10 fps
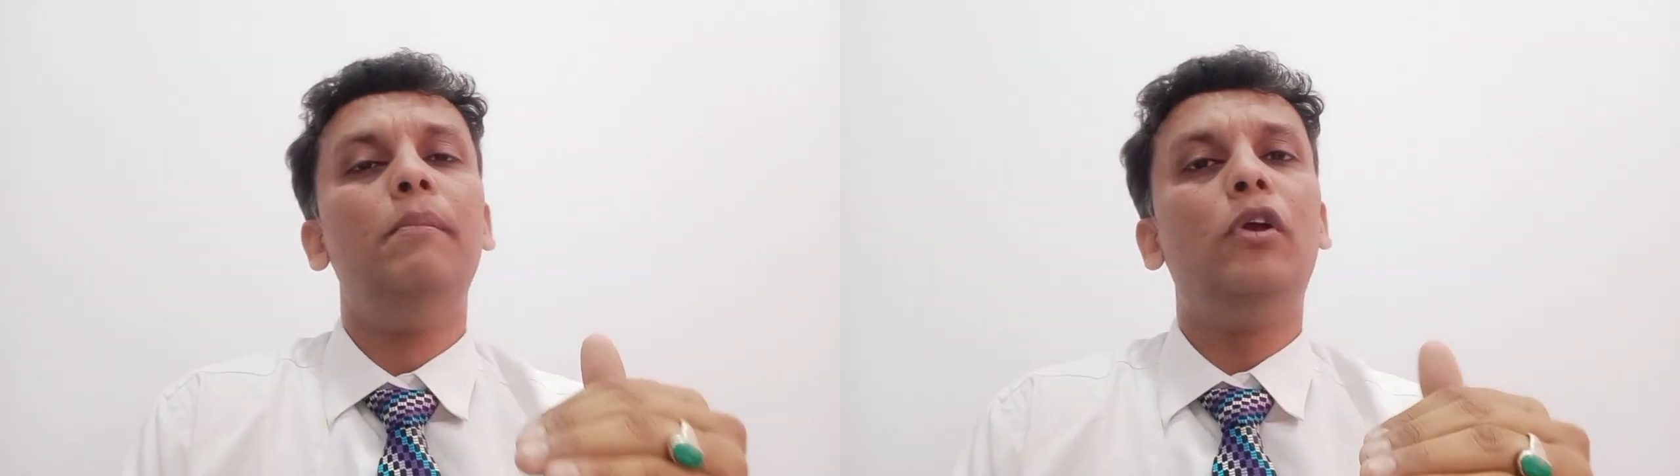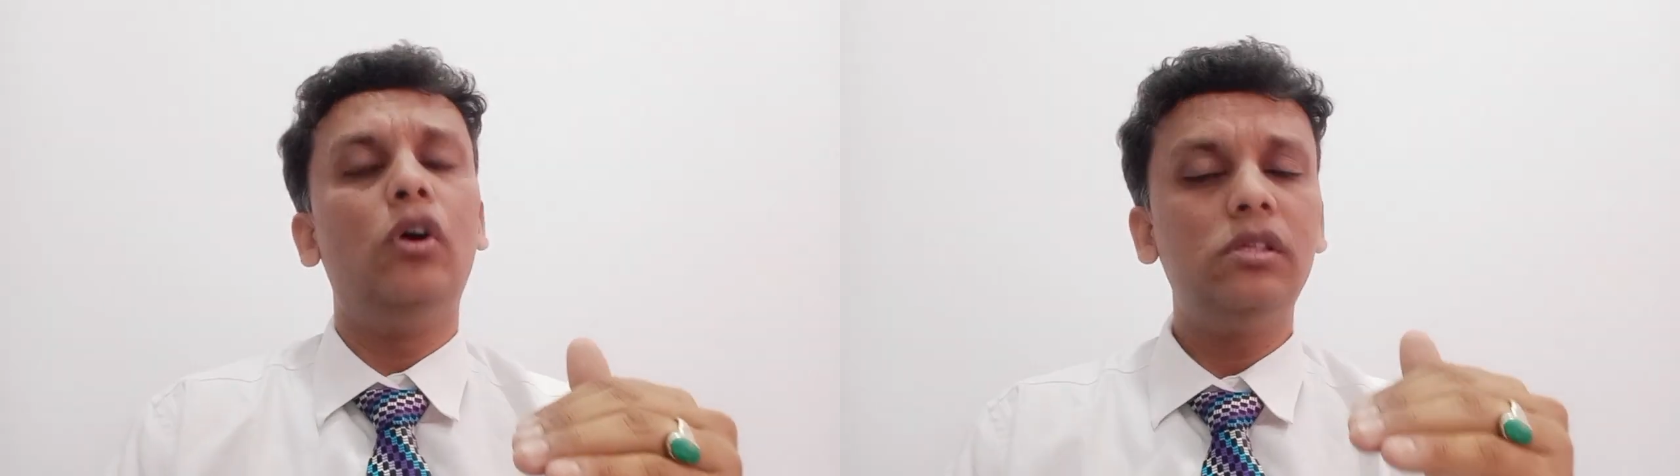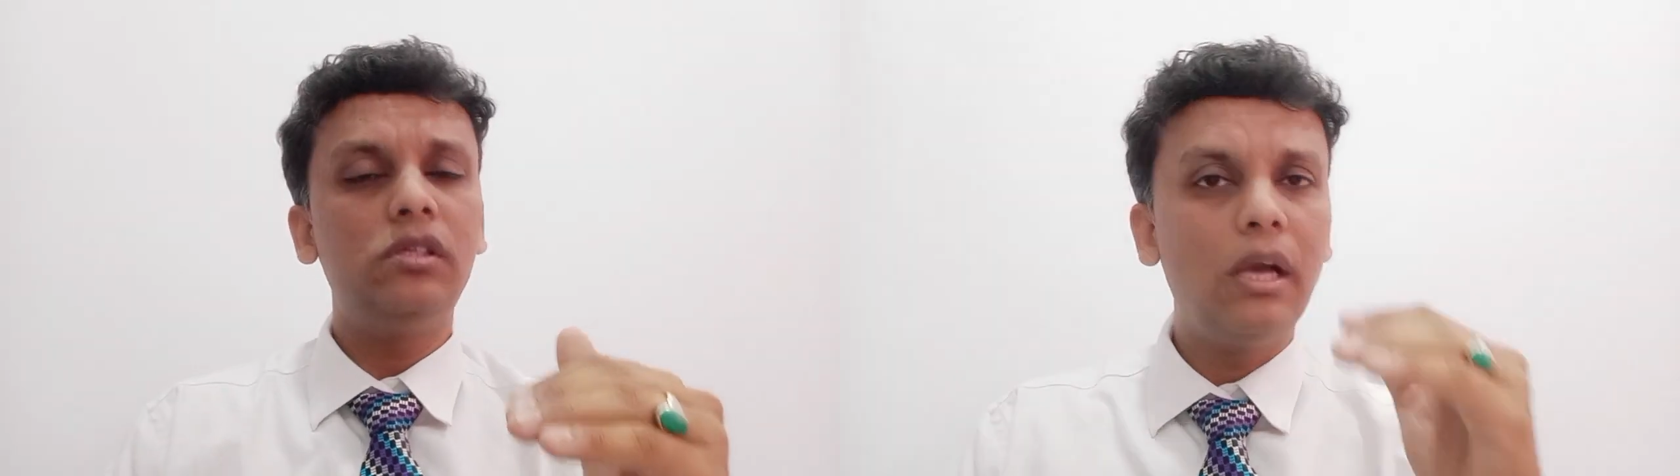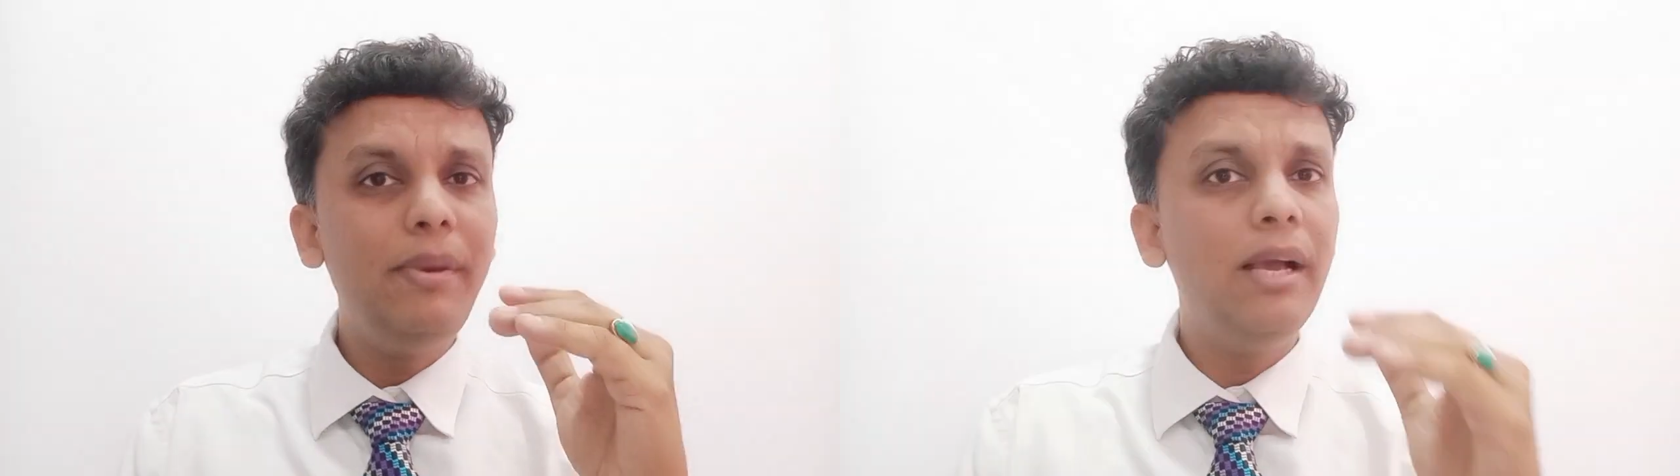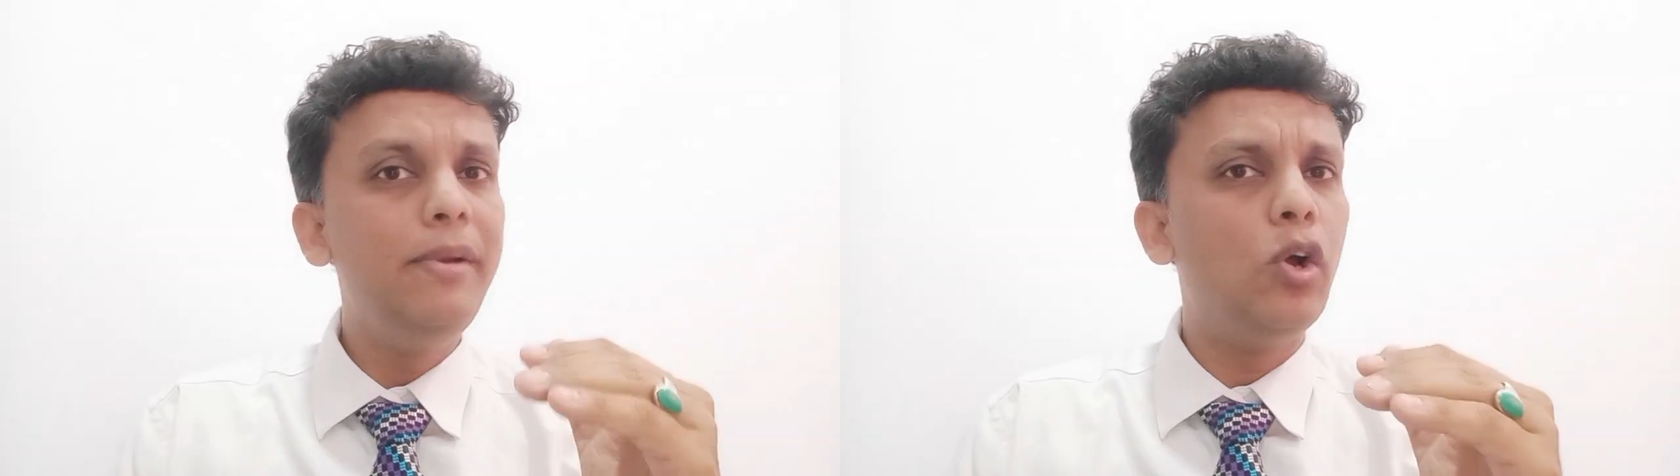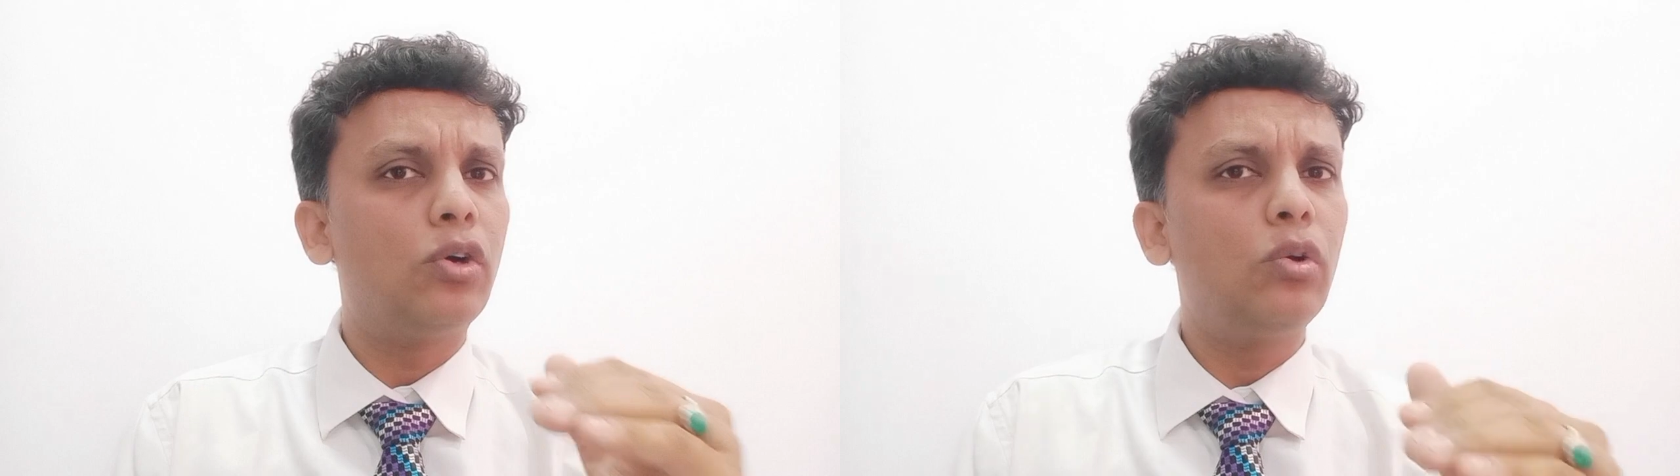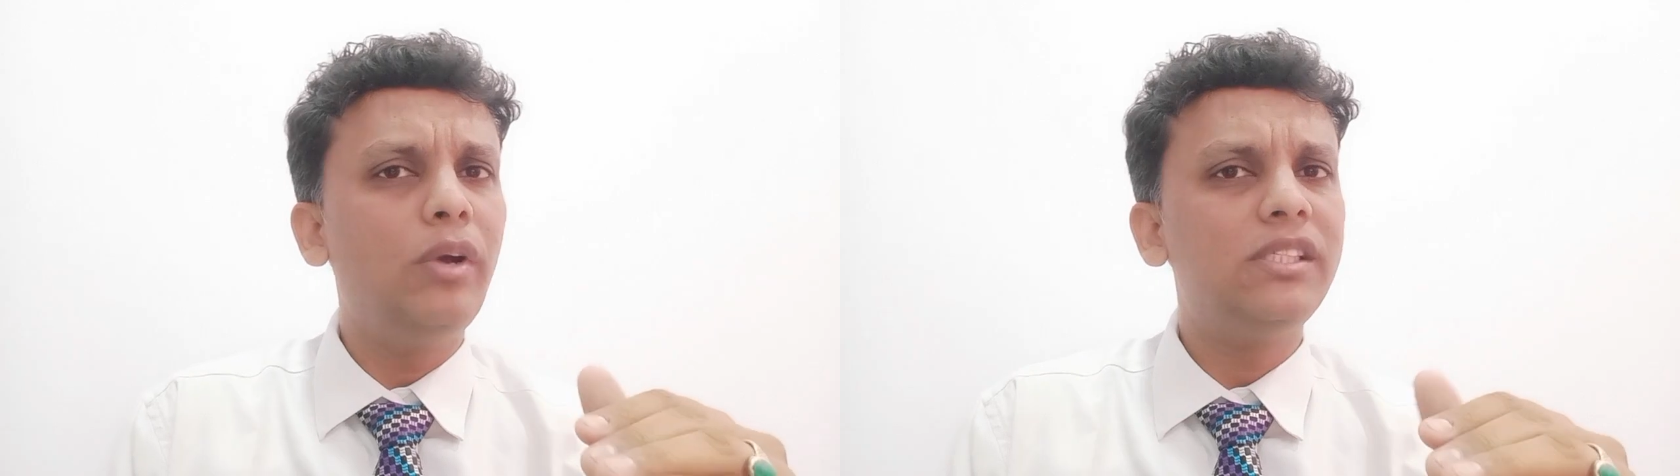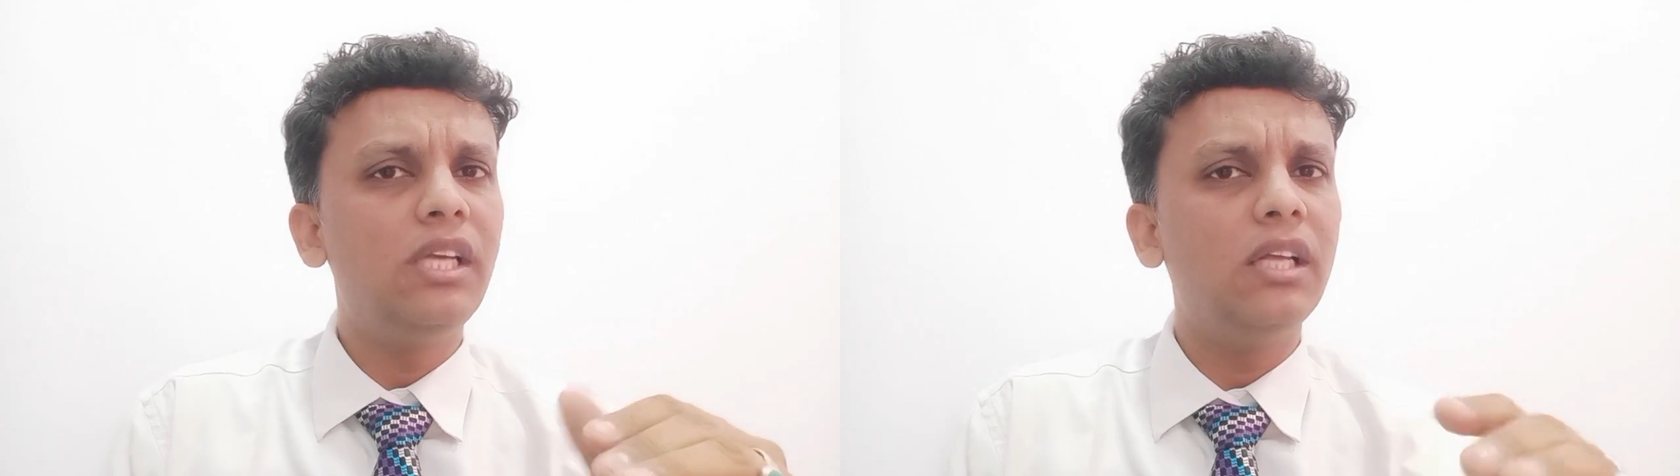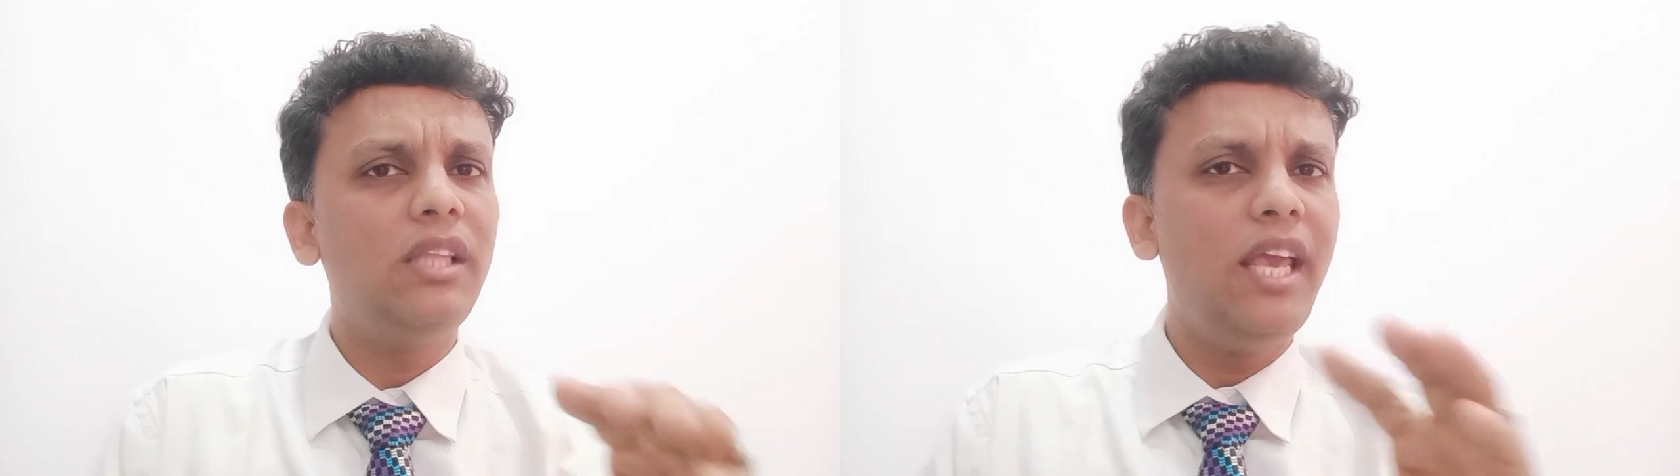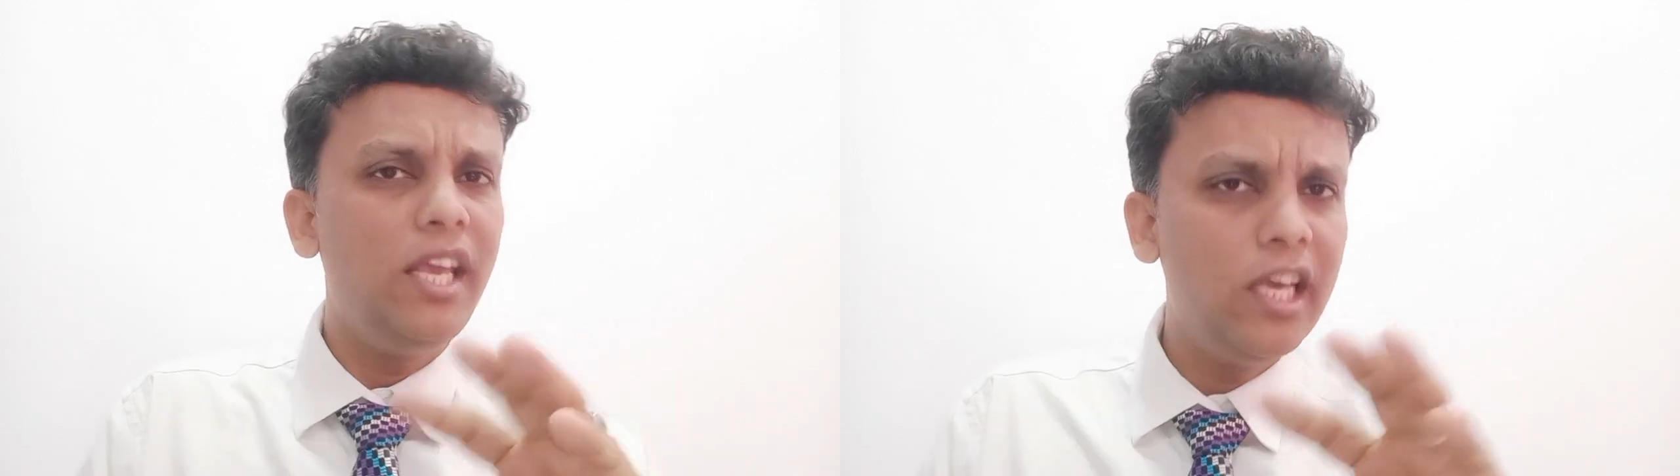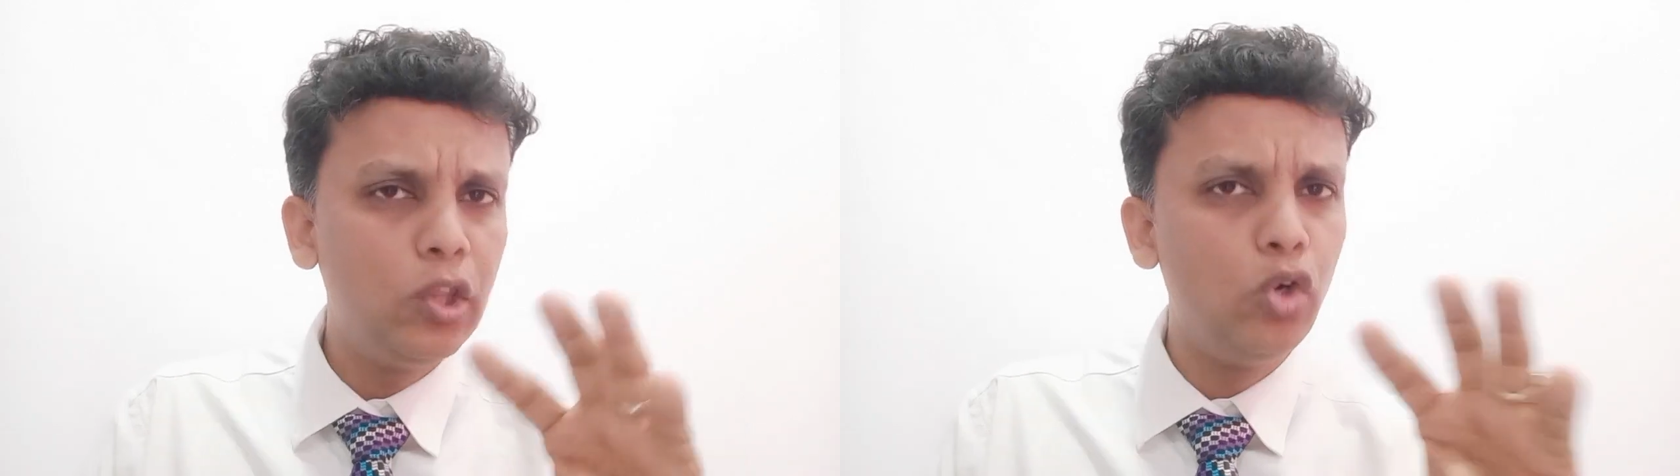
बिकॉज कभी कभी डॉक्टर को ऐसा लगता है कि